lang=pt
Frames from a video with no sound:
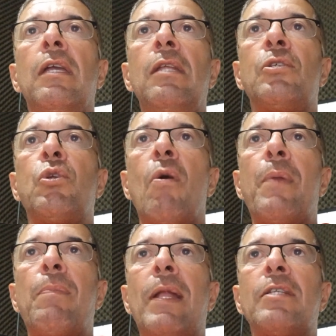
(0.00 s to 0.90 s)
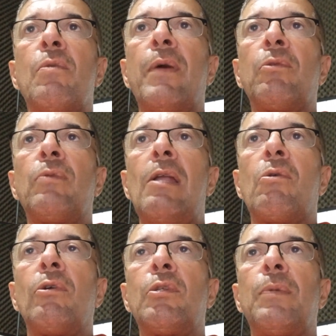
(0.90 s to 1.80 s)
iniciou a preparação para o duelo
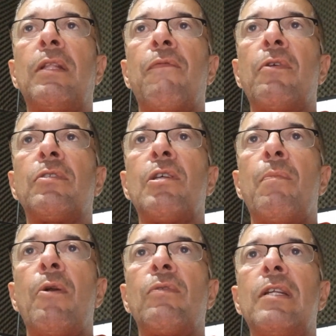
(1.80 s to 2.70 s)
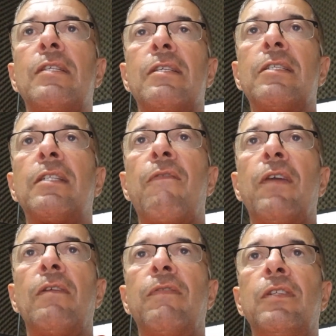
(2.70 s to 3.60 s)
contra o Botafogo de São Paulo nesta
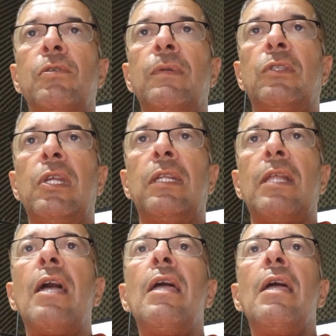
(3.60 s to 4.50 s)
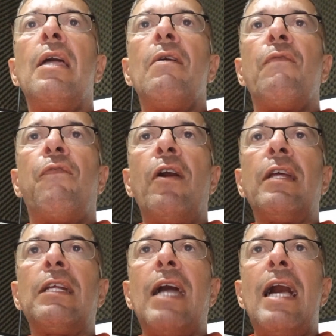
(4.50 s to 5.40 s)
sexta-feira, 21h30
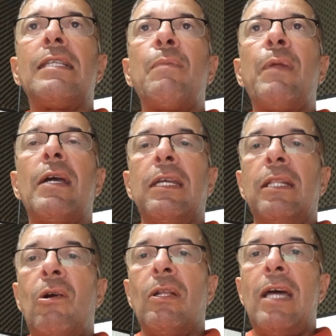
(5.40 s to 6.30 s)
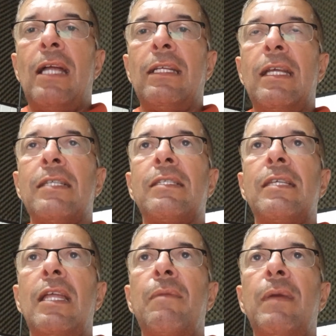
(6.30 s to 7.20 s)
fora de casa pela quinta rodada da
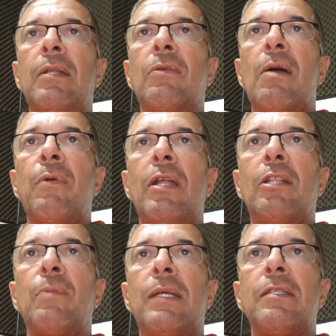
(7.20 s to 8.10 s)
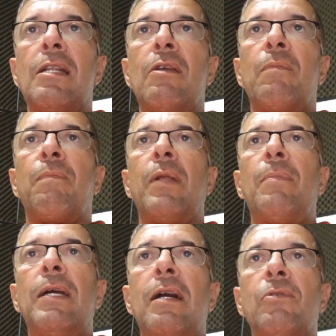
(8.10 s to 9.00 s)
Série B do Campeonato Brasileiro. Pela
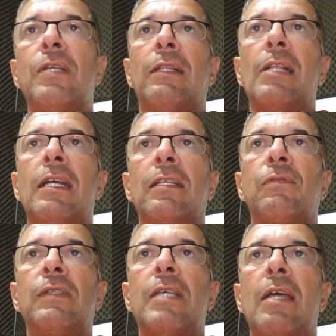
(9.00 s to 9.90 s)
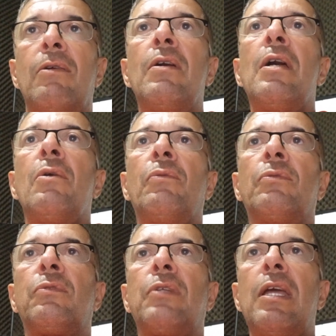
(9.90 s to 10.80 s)
manhã, os atletas fizeram
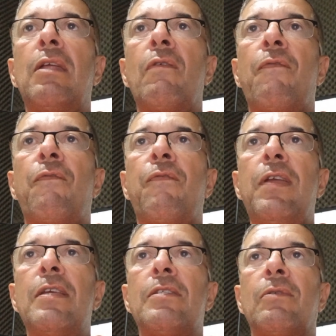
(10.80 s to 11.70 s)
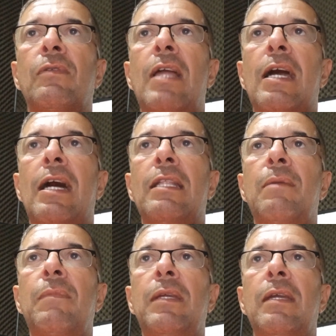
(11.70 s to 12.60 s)
um treino físico na
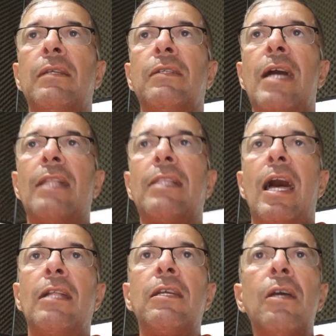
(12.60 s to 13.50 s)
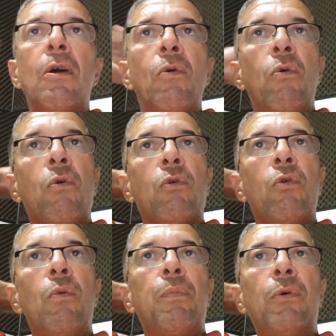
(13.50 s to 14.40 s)
academia. Já à tarde, o
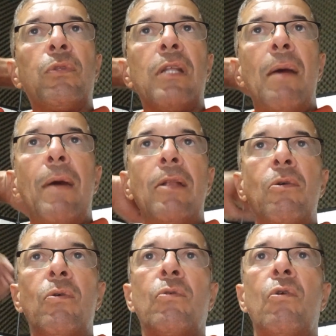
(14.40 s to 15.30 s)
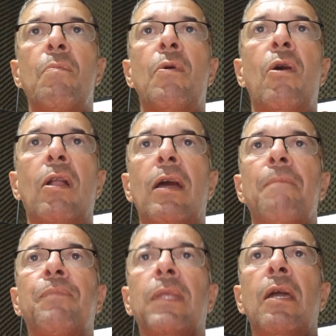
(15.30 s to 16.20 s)
grupo trabalhou com
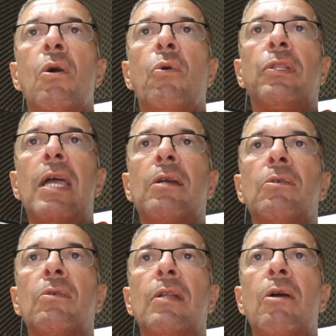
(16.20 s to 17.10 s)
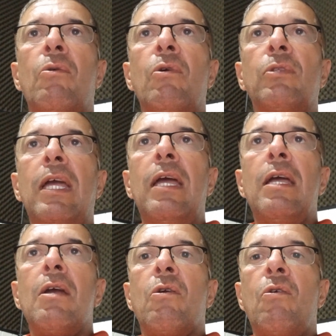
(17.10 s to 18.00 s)
bola. O técnico Léo Condé
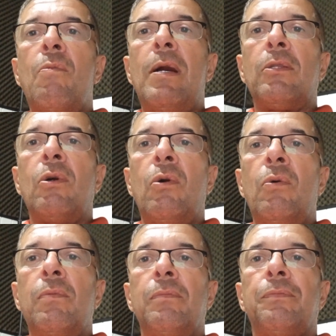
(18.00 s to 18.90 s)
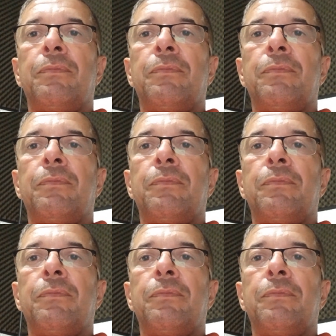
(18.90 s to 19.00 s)
comandou